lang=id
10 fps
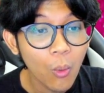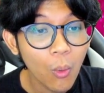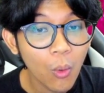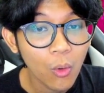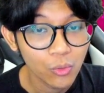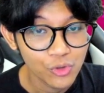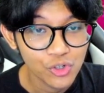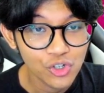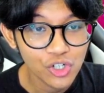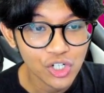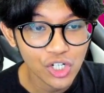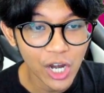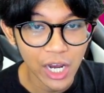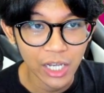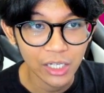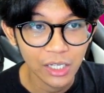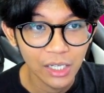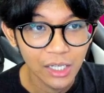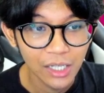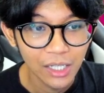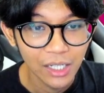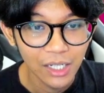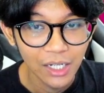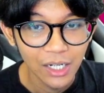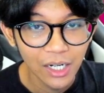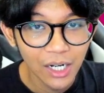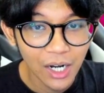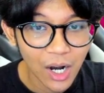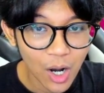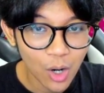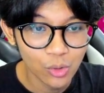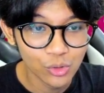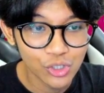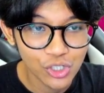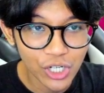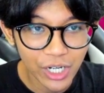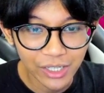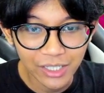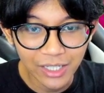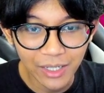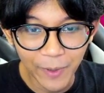Oh shit. Oh shit, dia tadi